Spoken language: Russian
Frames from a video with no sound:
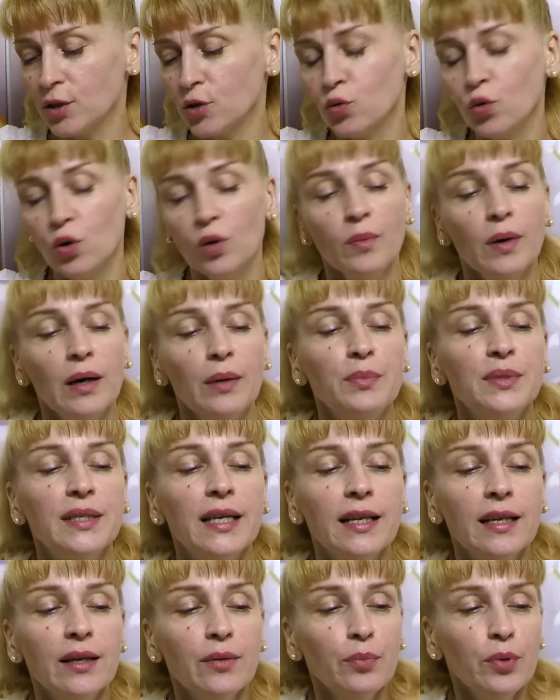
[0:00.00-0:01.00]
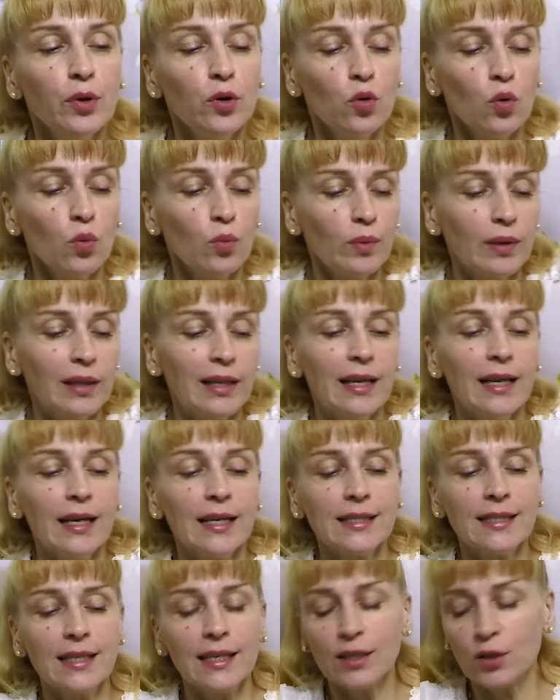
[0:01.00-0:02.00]
Соль мы обязательно берем
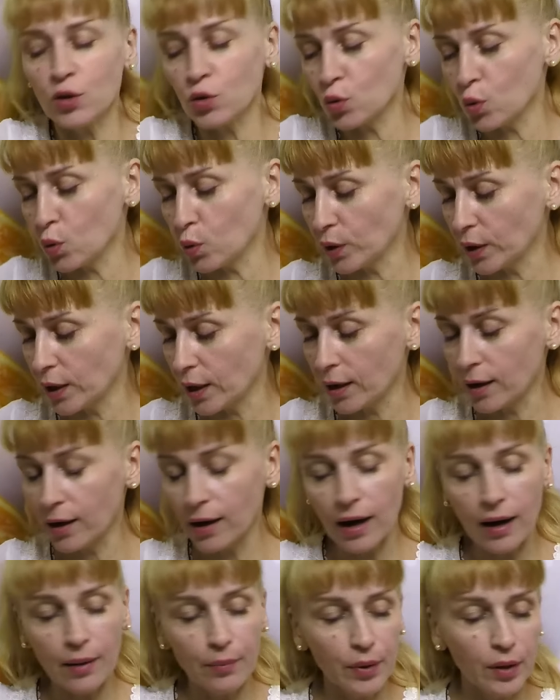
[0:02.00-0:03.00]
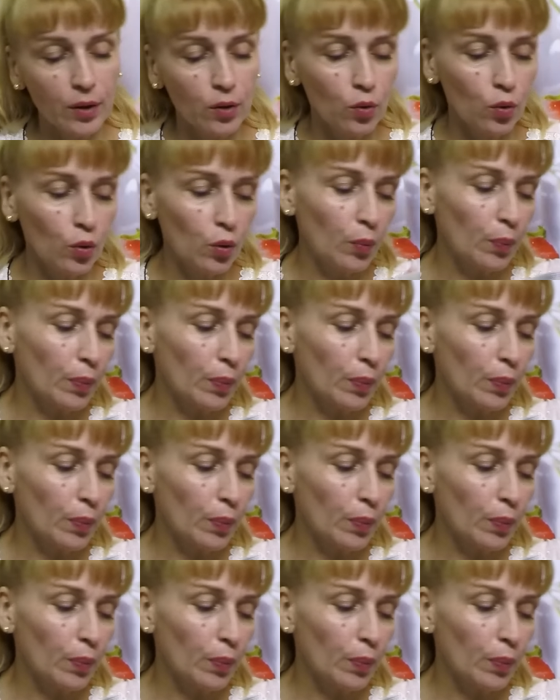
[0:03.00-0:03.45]
для засолки каменную.